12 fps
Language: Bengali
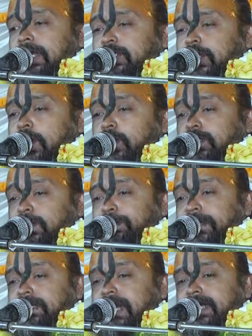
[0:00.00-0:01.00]
জগৎ
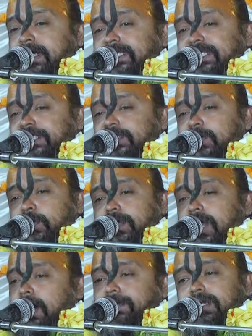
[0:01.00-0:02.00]
পিতা কৃষ্ণ
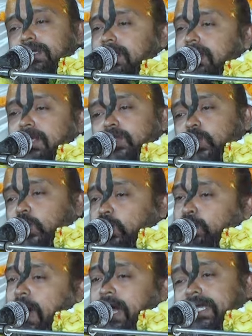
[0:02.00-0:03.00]
আমি
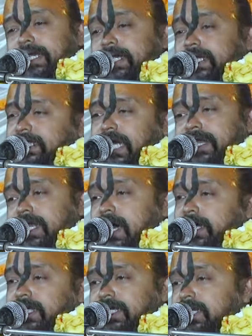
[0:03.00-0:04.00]
তোমাকে জানাই